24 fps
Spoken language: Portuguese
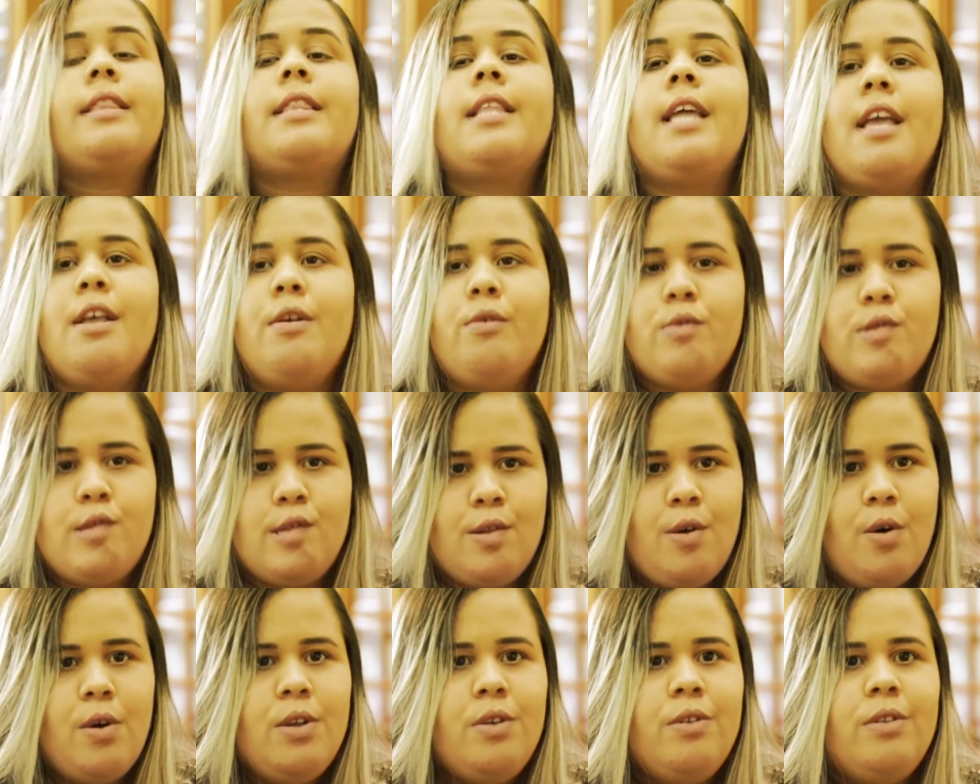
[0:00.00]
Tenho o
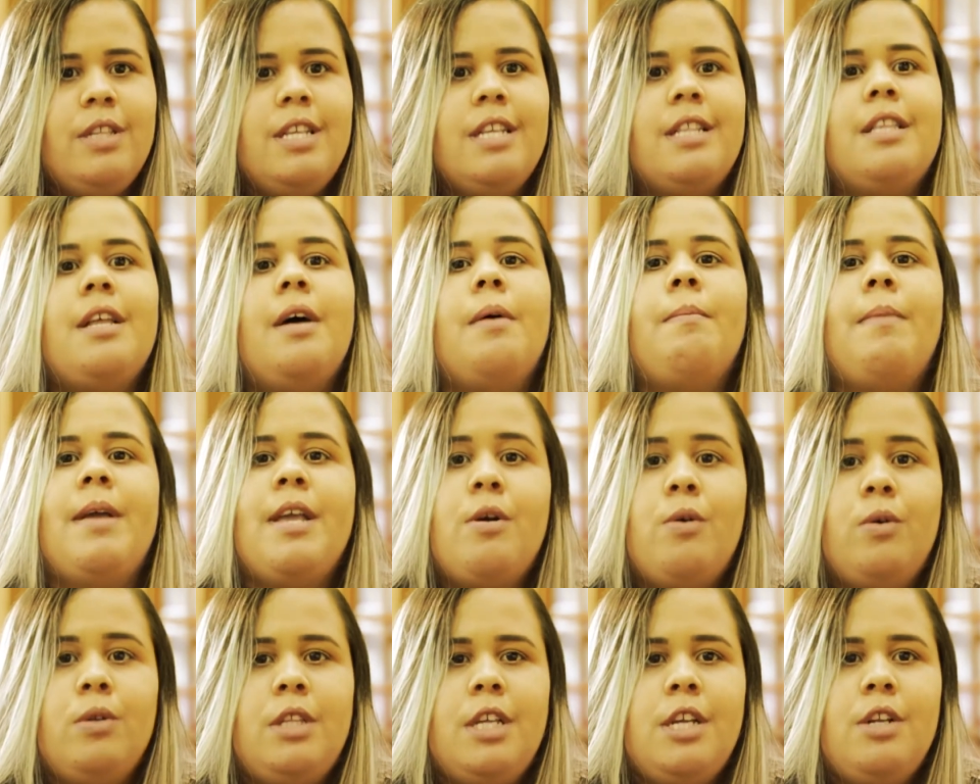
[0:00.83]
sonho de também
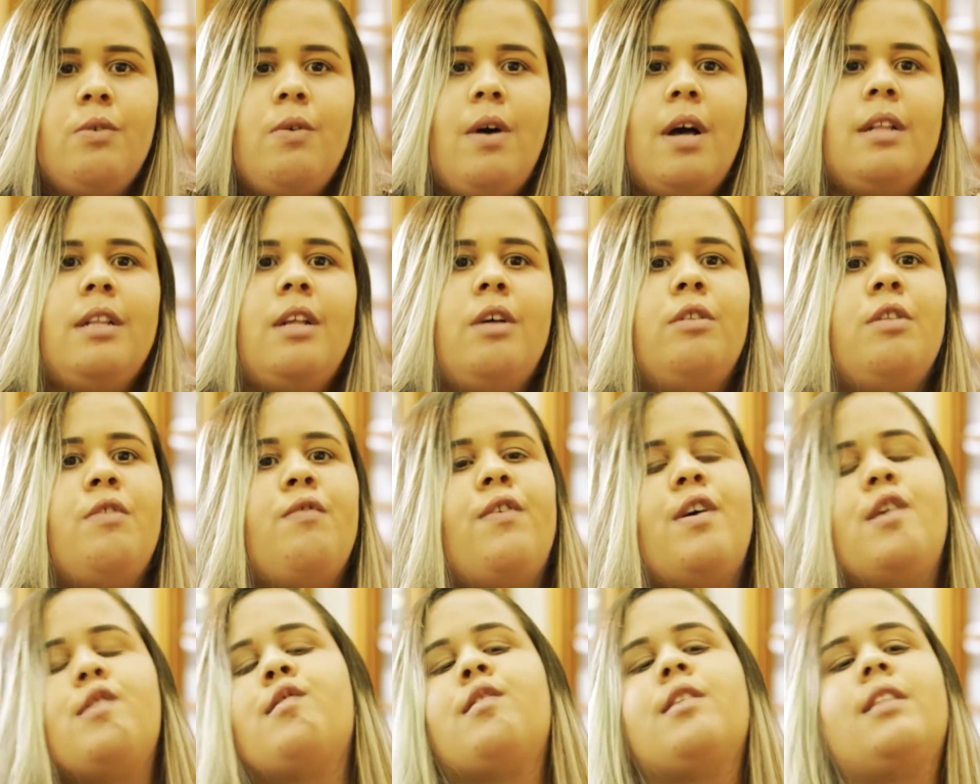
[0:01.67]
continuar na
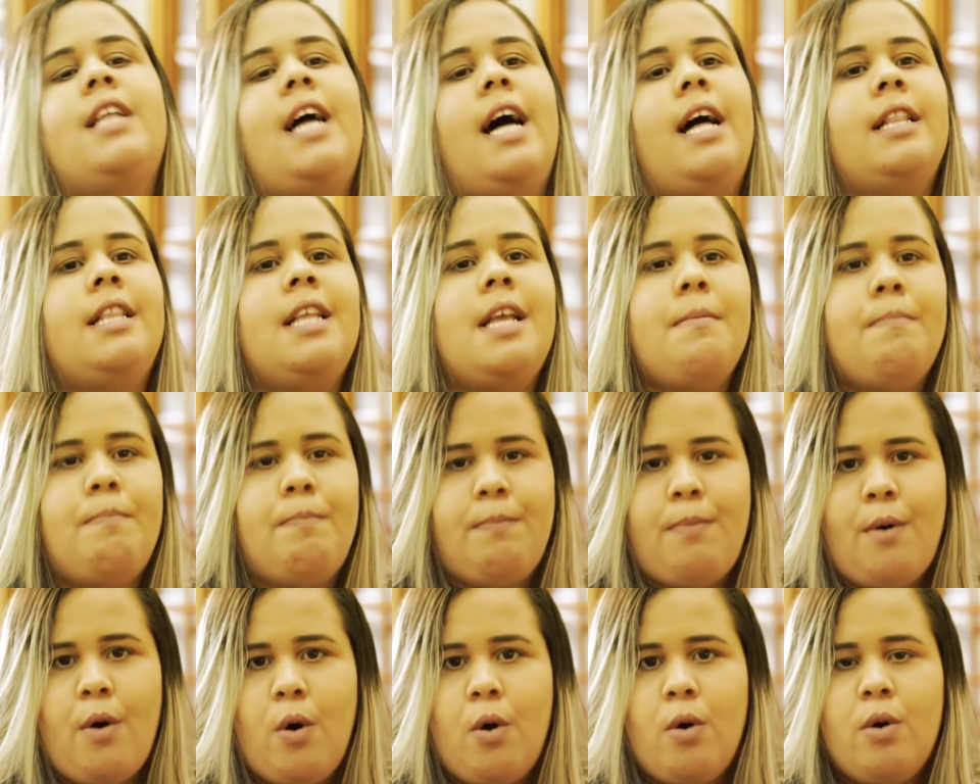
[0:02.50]
universidade em
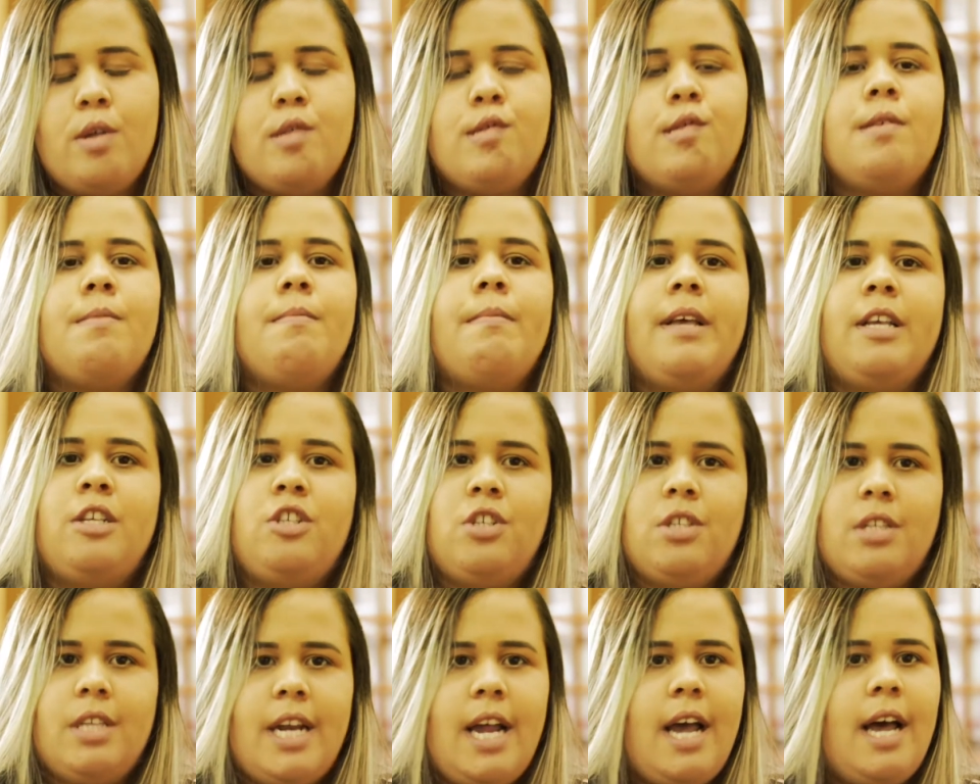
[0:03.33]
pós, em
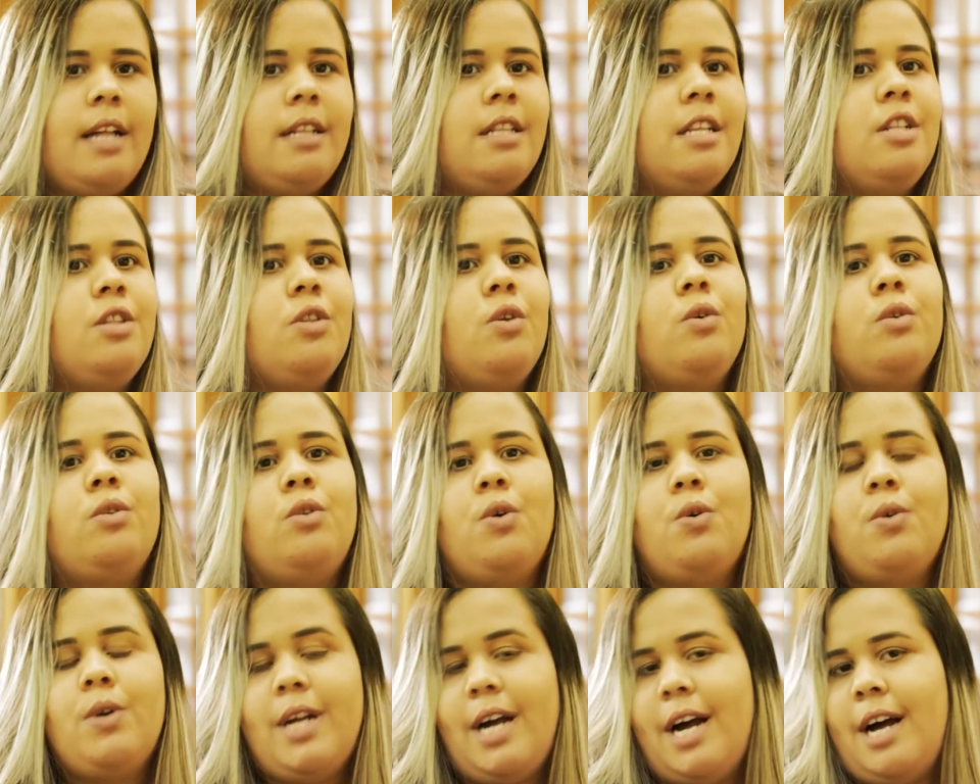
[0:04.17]
mestrado, em
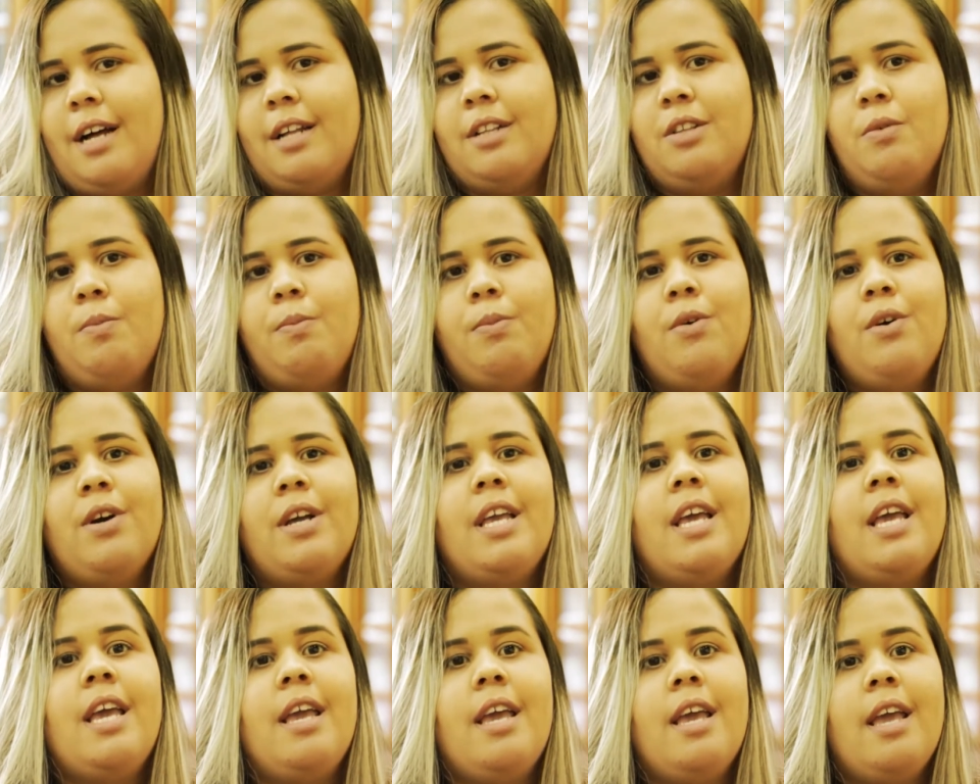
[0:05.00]
doutorado,
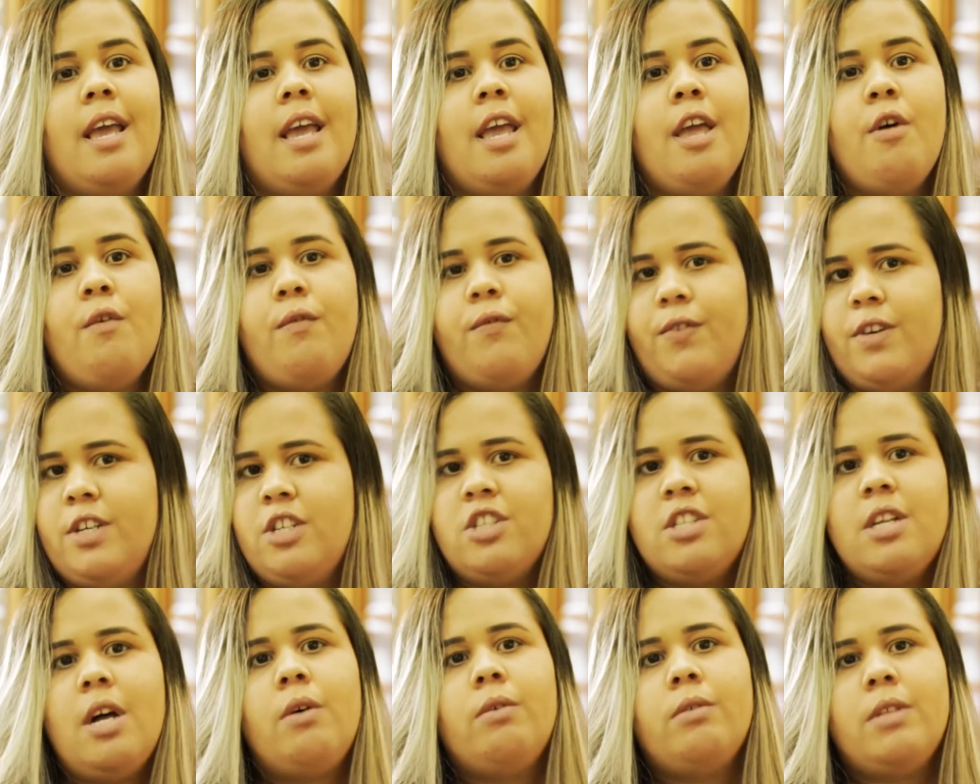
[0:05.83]
porque eu
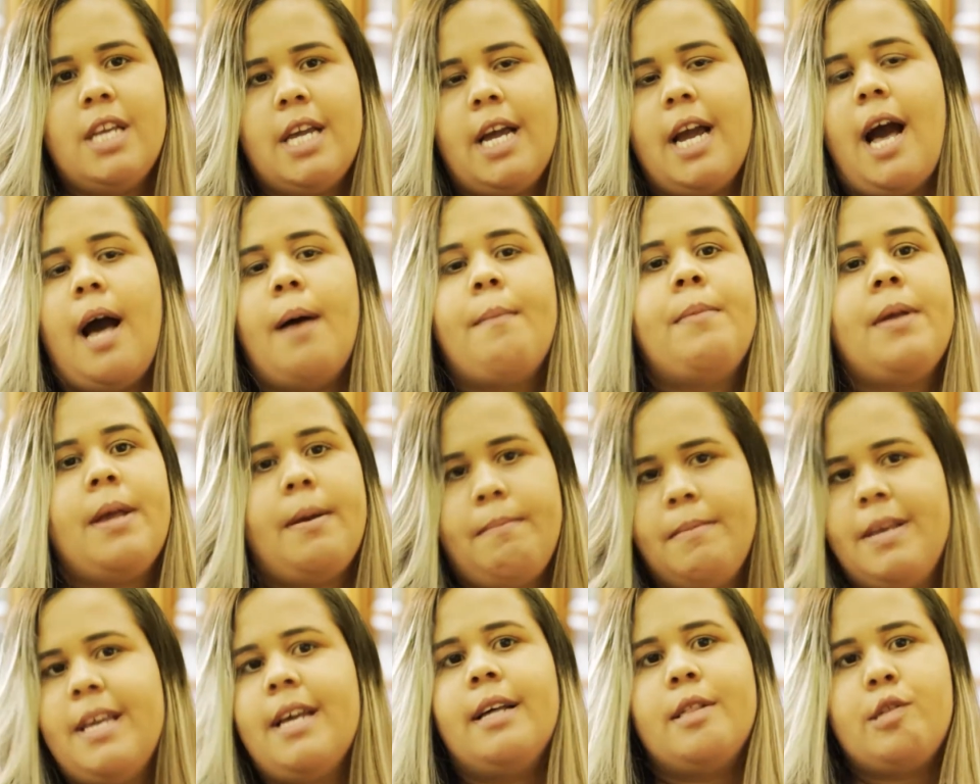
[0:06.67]
fiz da Unicap a
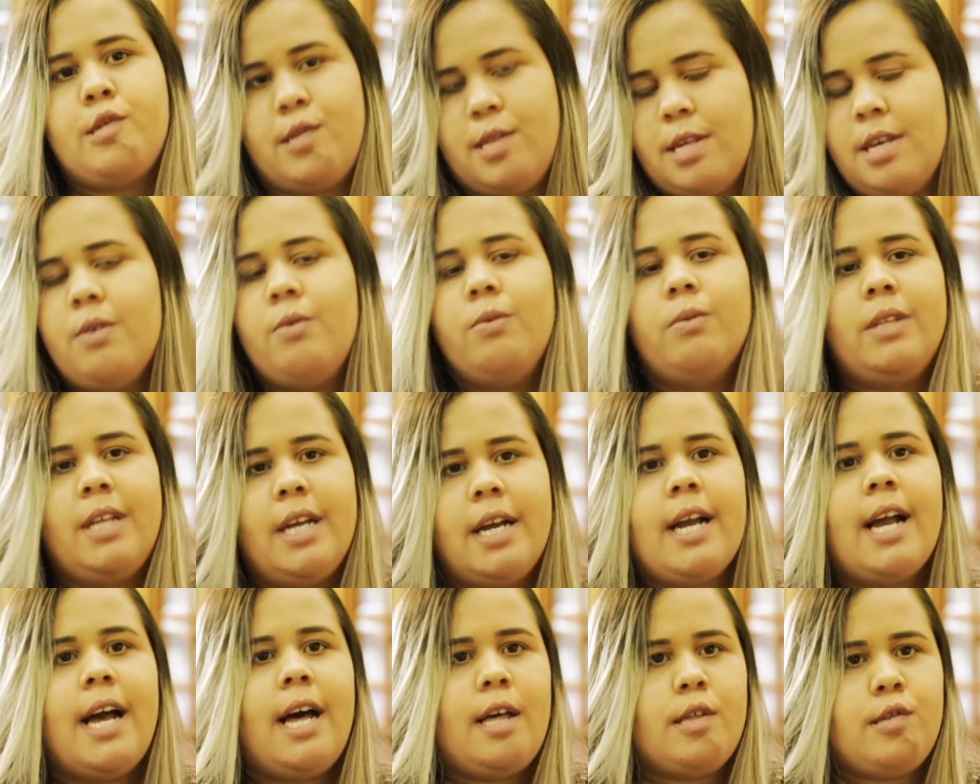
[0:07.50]
minha
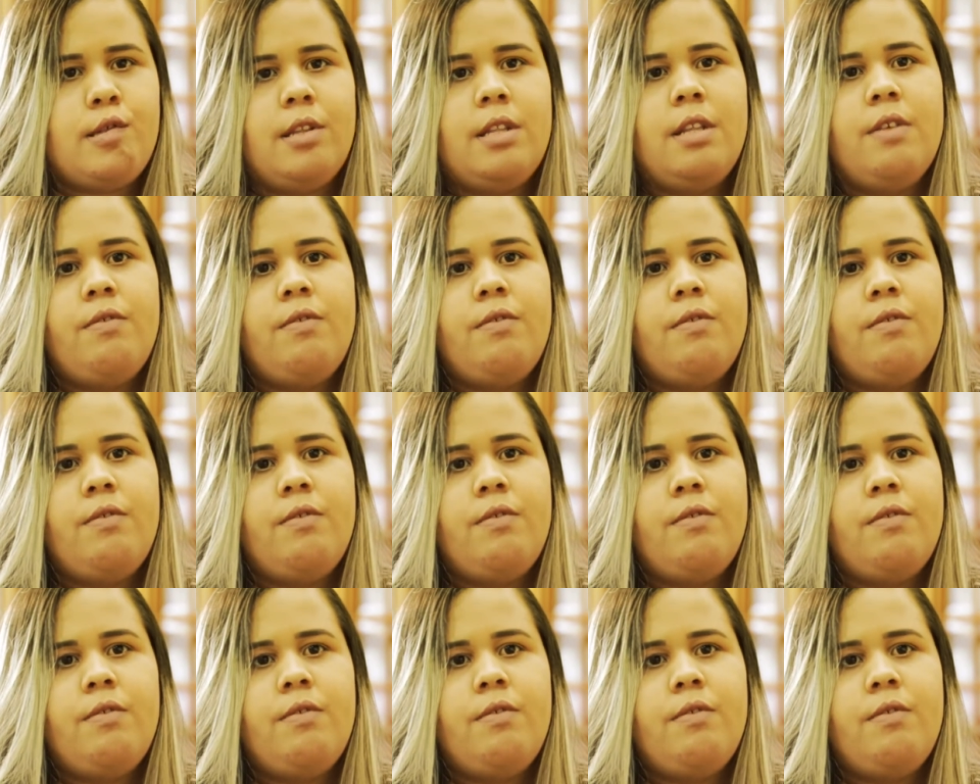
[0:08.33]
segunda casa